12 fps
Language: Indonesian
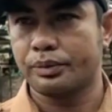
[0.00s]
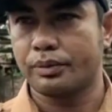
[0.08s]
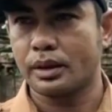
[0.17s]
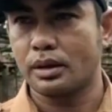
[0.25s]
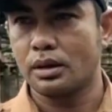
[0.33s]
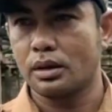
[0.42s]

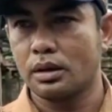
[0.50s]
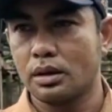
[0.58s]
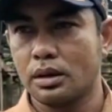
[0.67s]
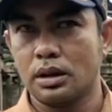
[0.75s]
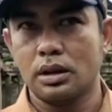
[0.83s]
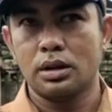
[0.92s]
Tahunan tuh
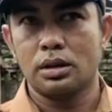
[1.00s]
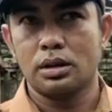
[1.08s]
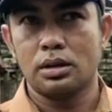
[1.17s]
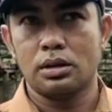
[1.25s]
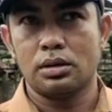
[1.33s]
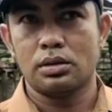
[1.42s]
puluhan tahun?
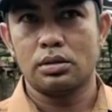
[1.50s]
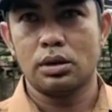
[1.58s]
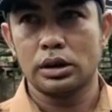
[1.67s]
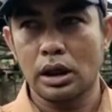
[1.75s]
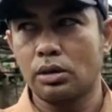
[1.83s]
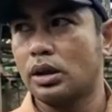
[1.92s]

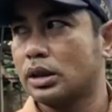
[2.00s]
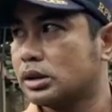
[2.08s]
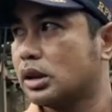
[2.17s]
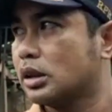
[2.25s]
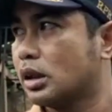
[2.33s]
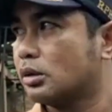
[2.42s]
Bertahunan
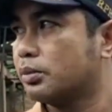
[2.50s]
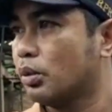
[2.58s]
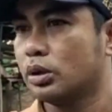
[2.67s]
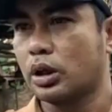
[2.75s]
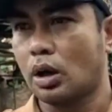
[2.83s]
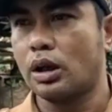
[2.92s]
sekitar tahun.
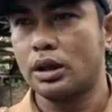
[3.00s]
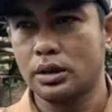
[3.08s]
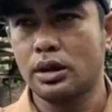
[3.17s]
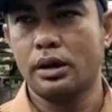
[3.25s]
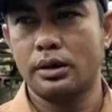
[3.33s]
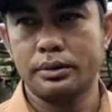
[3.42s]
10 tahunan
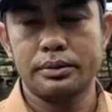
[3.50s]
gitu.